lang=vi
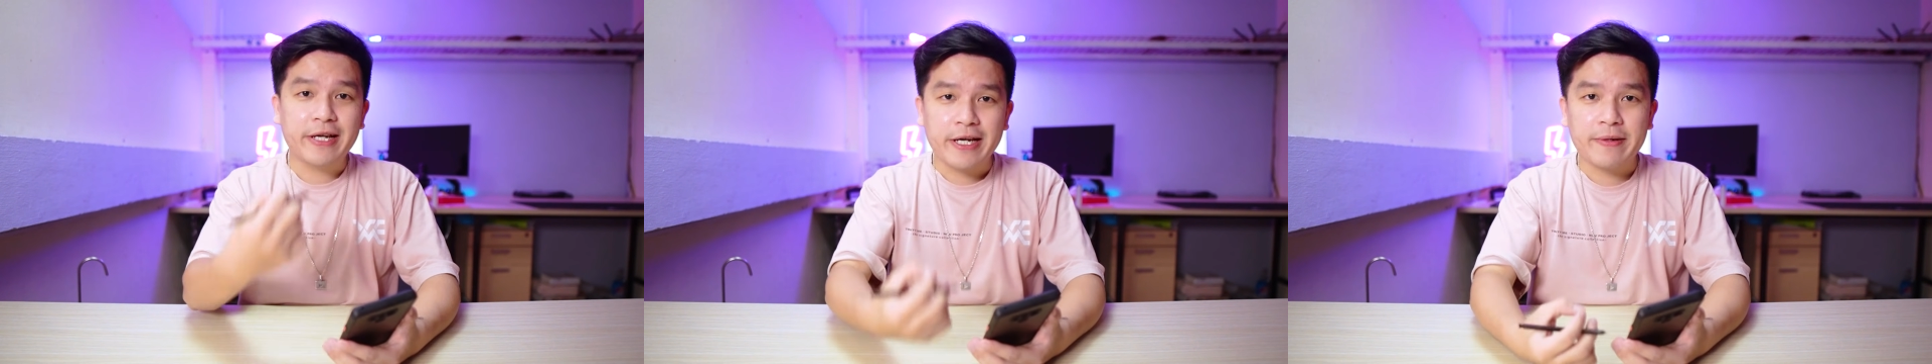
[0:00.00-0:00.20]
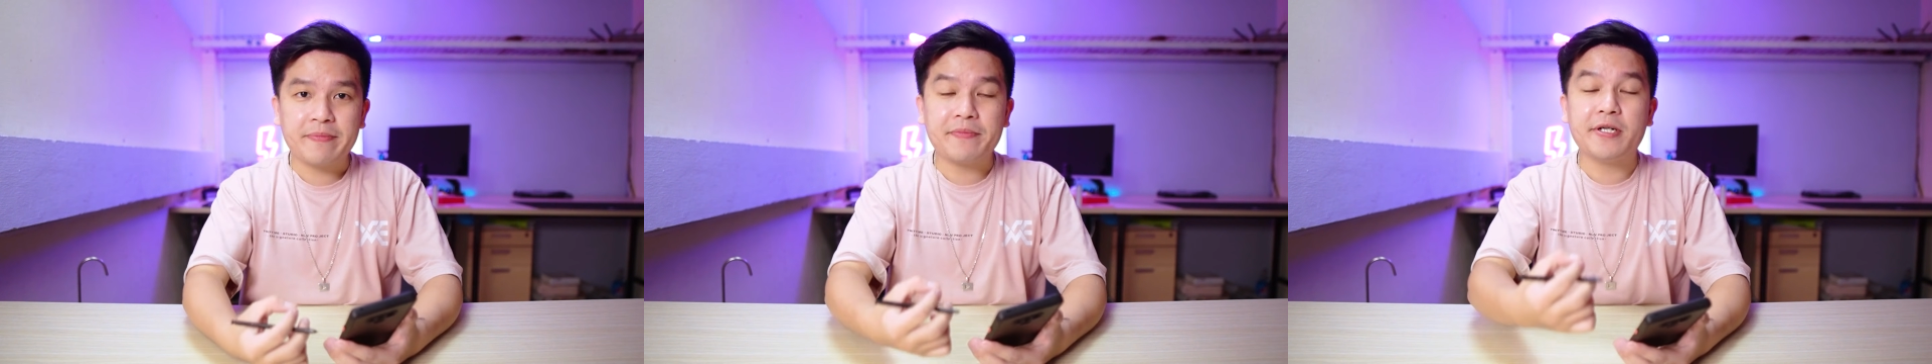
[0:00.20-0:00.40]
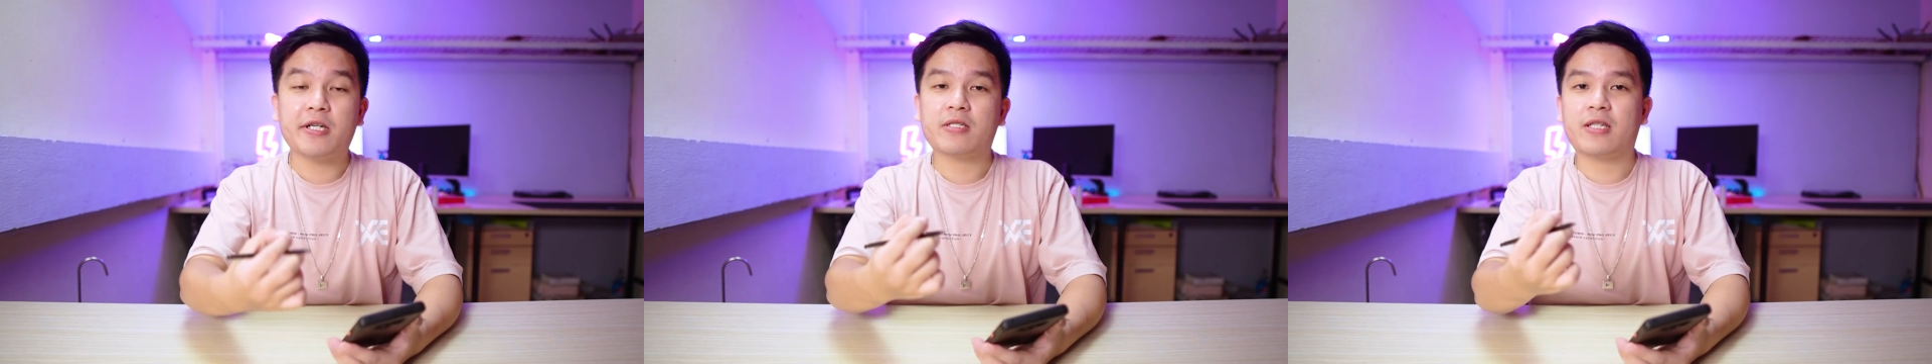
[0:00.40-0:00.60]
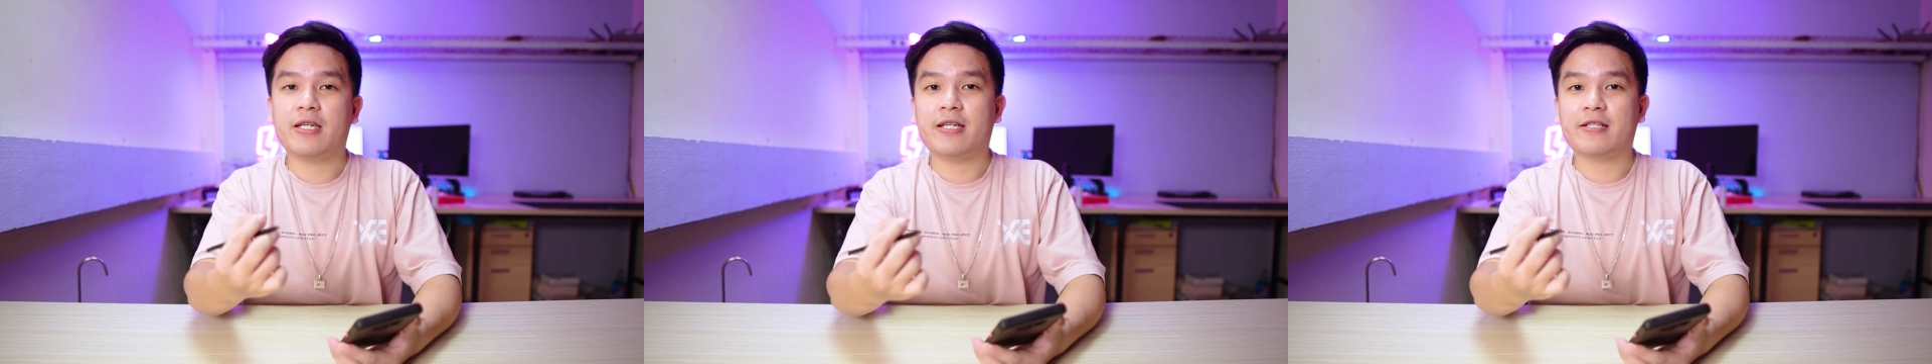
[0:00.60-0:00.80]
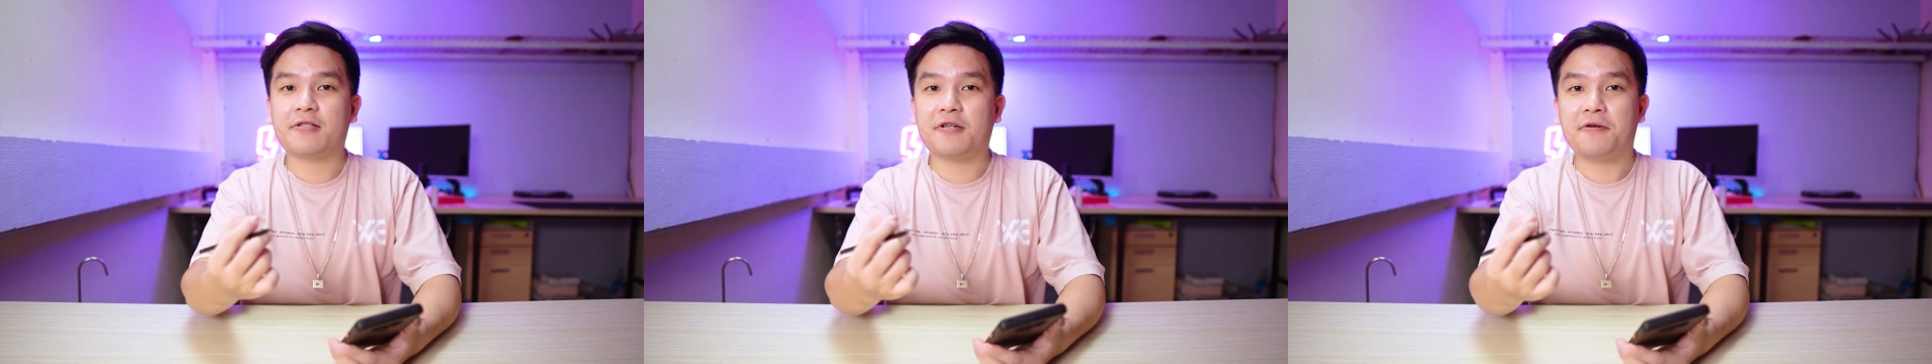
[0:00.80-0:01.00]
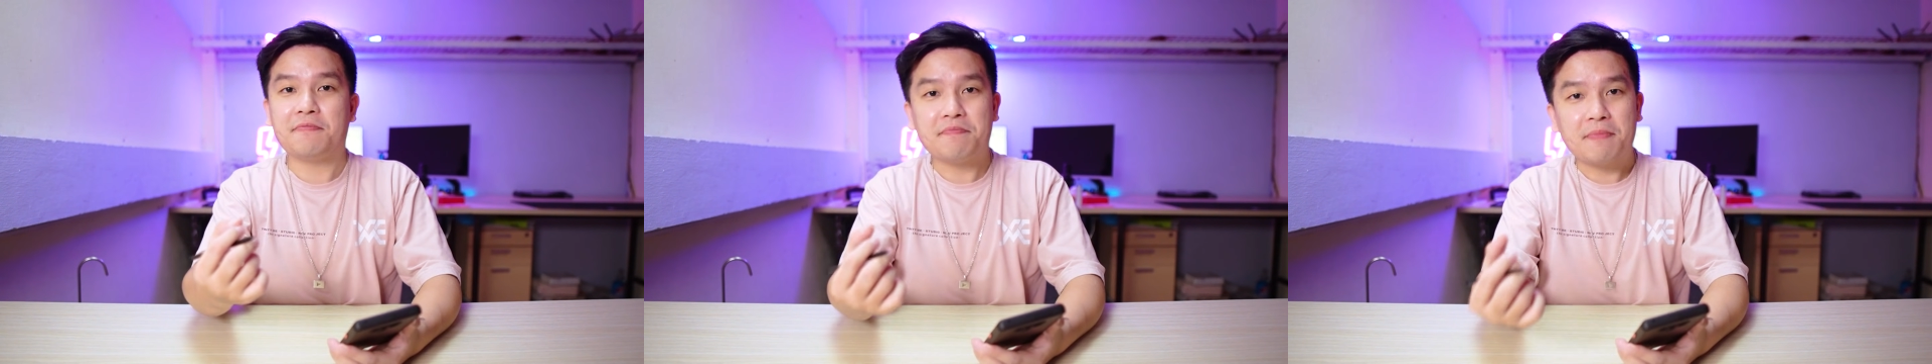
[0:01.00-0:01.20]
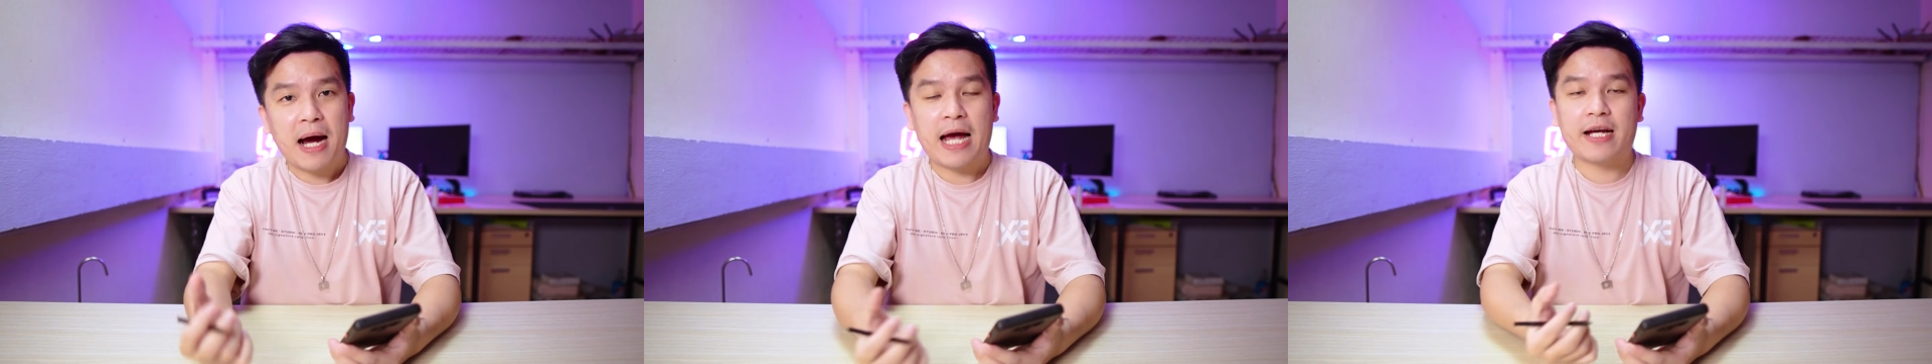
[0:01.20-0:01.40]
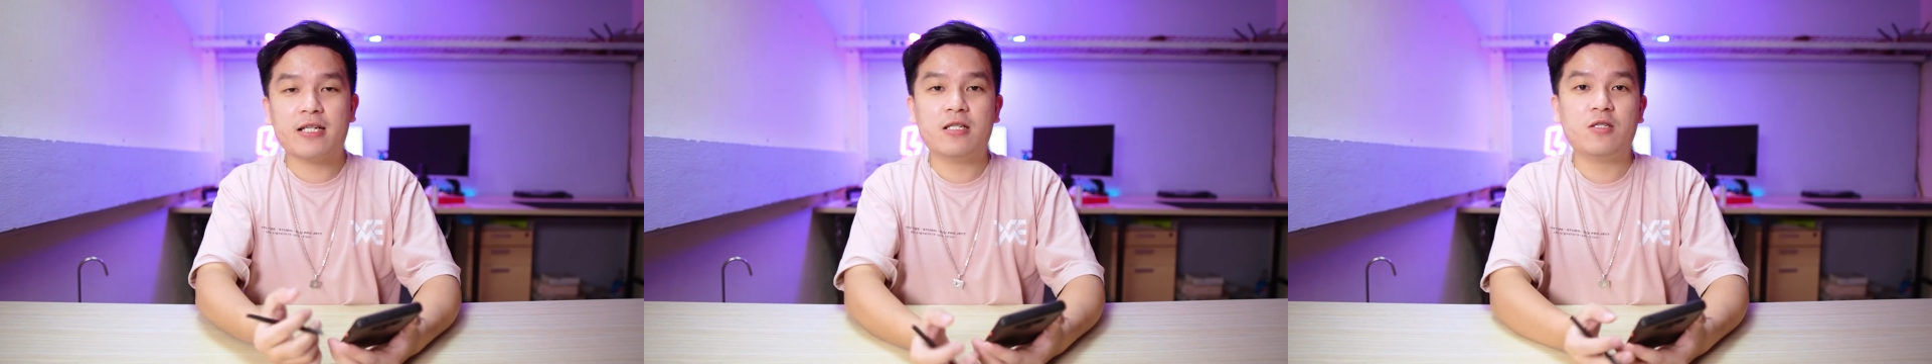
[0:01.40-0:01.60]
kiếm được tiền từ
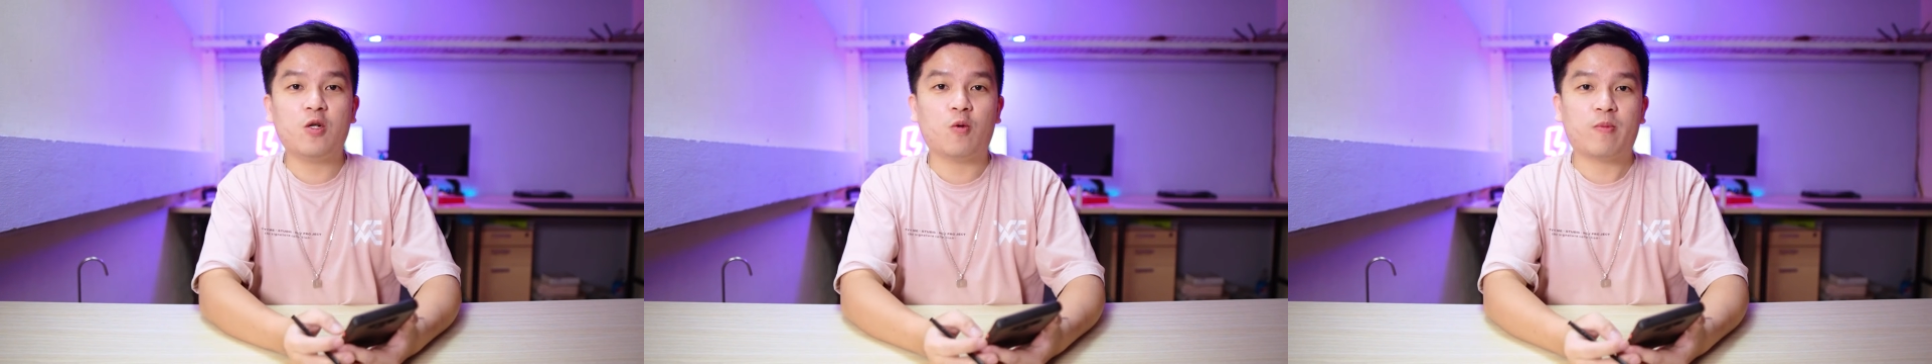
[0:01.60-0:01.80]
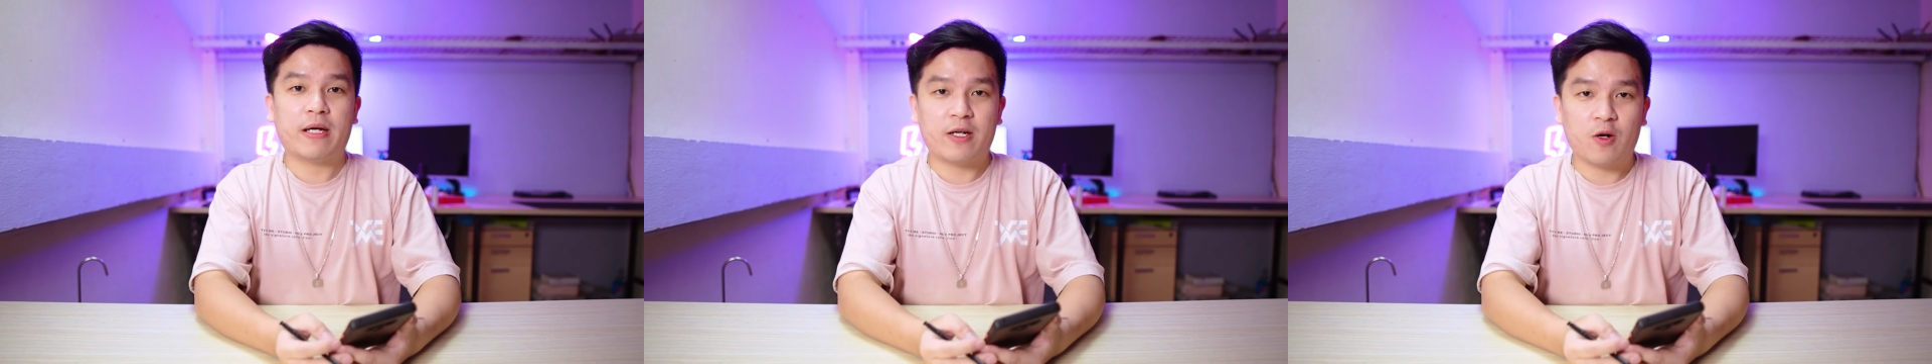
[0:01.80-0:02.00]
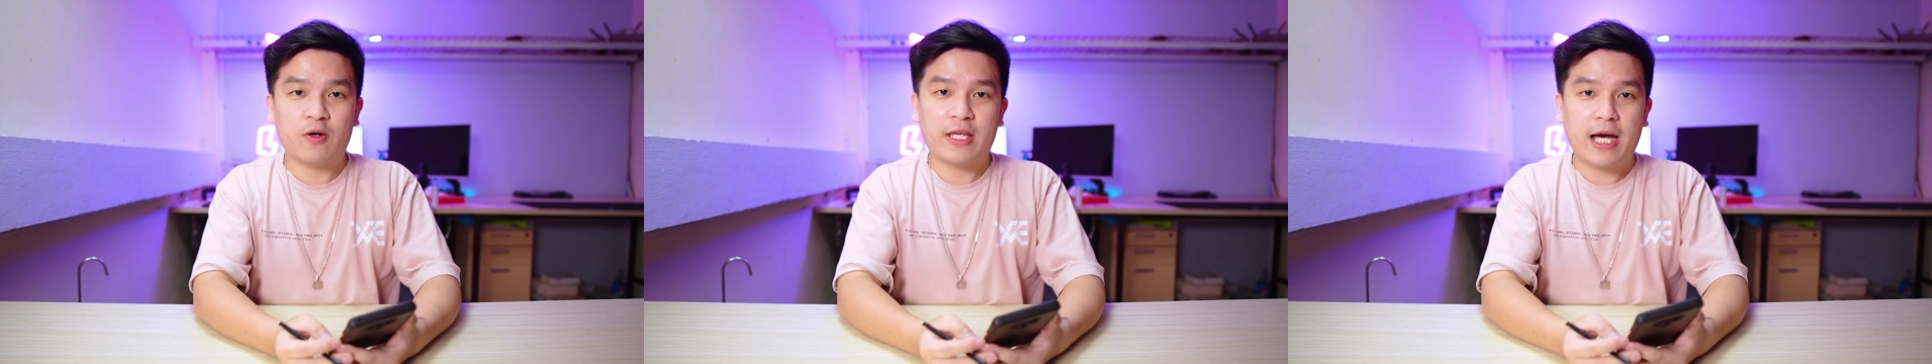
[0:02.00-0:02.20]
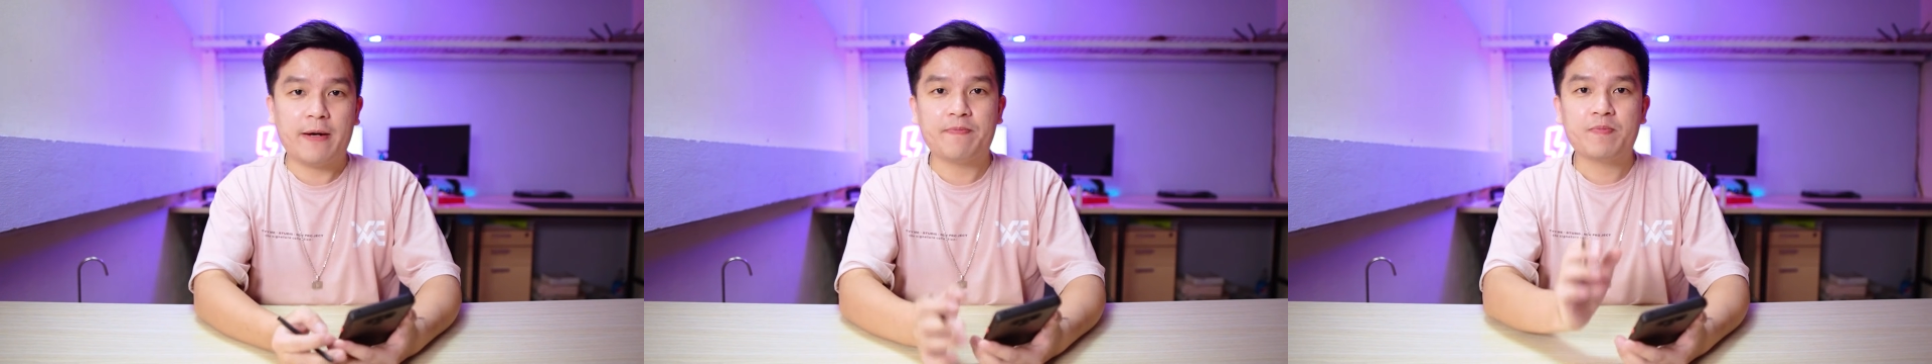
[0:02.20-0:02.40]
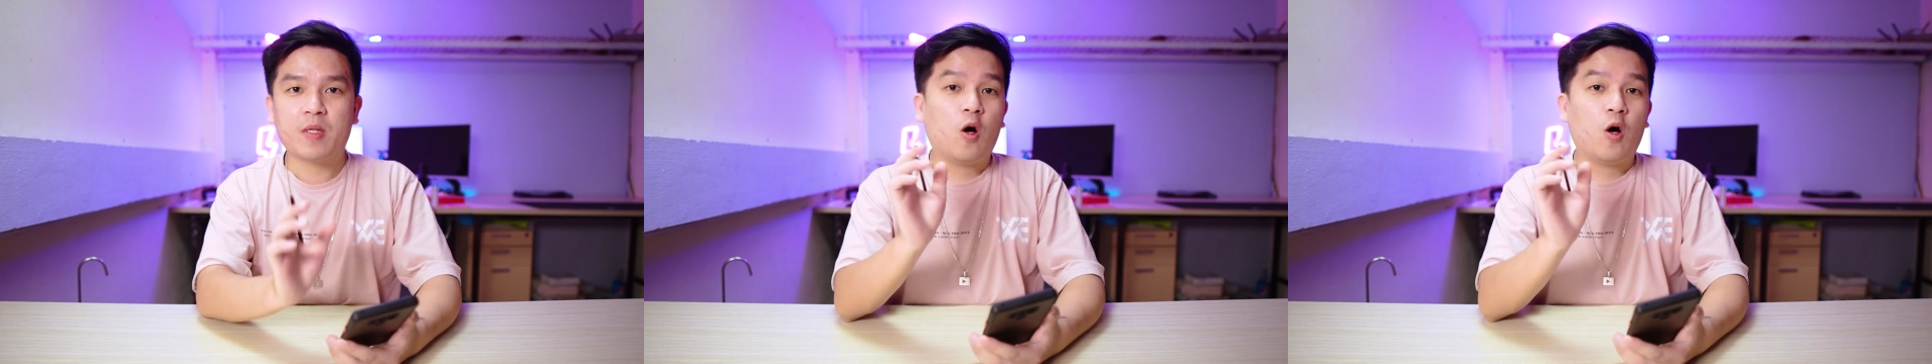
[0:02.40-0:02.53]
ba cái ứng dụng này rồi nha.